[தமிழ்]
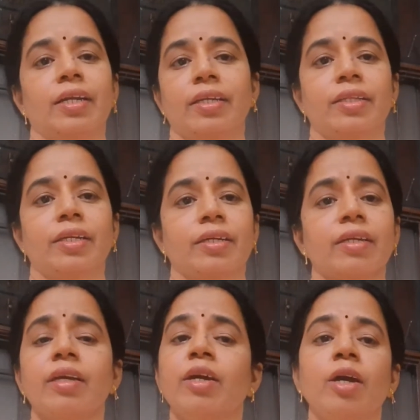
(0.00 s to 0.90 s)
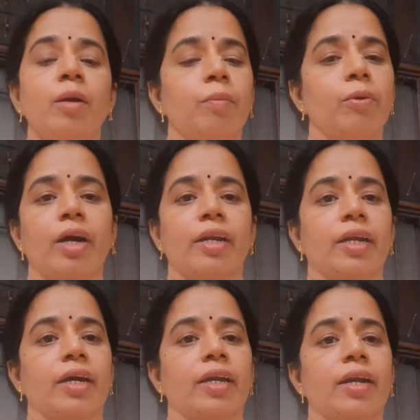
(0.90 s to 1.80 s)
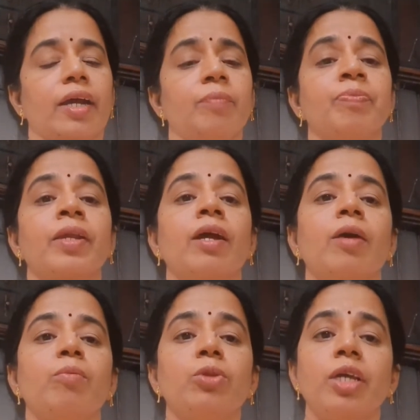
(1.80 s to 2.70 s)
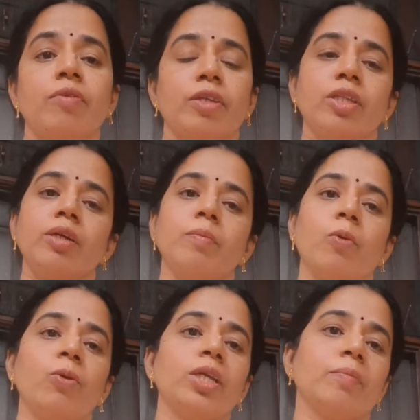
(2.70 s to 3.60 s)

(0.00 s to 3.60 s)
இருந்திருக்கு புகார் நகரில் புத்தர் வந்து போதி